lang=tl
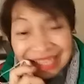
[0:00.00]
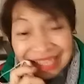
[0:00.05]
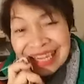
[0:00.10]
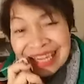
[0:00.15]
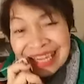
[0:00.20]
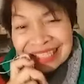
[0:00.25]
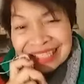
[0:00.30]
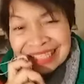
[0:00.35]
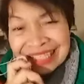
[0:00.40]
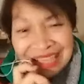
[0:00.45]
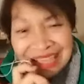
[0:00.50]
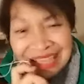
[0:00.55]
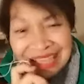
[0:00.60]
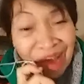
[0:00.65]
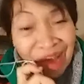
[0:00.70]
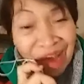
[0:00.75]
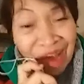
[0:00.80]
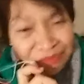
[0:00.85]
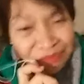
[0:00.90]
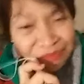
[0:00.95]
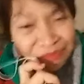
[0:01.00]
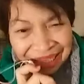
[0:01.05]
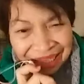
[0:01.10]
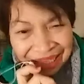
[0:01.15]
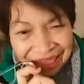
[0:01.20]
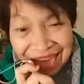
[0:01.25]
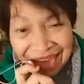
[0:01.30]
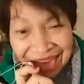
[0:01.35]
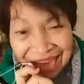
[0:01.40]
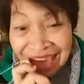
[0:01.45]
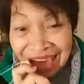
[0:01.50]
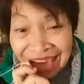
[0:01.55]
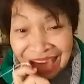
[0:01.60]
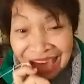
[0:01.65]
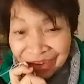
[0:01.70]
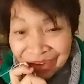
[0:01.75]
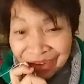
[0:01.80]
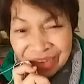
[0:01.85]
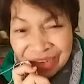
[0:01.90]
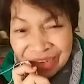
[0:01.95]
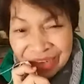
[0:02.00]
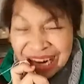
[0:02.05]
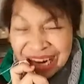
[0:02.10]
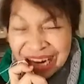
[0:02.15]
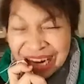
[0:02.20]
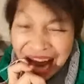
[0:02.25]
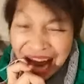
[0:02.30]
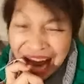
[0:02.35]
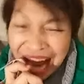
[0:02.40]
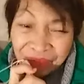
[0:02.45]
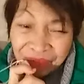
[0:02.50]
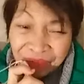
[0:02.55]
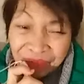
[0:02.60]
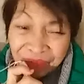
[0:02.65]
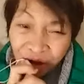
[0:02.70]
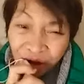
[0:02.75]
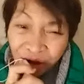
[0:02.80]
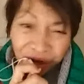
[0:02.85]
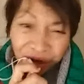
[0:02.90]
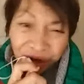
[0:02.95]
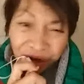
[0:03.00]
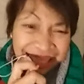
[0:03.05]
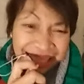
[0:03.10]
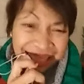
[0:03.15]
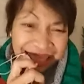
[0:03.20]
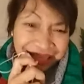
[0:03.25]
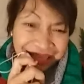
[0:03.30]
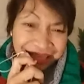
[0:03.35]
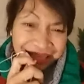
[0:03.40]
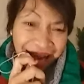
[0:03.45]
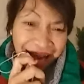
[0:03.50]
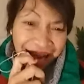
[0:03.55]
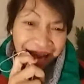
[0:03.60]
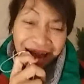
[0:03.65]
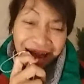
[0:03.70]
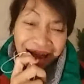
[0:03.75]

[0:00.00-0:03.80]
Sa pagsaliw ng aming orkestra